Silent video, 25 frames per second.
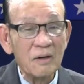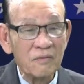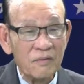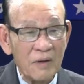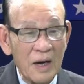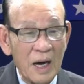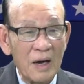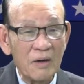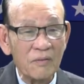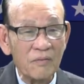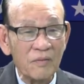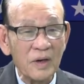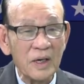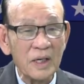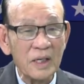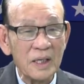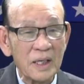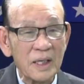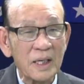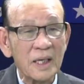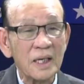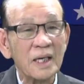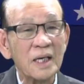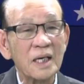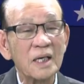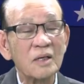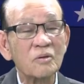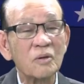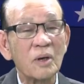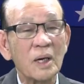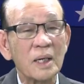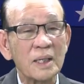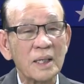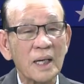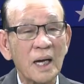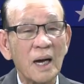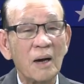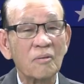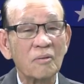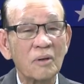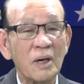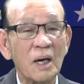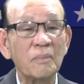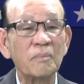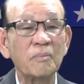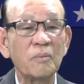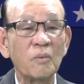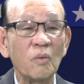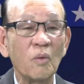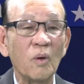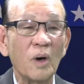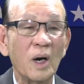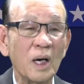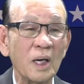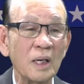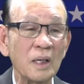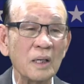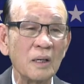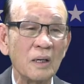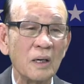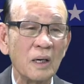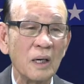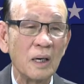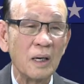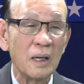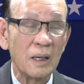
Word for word: và với những cái kỹ thuật cao cấp của uh,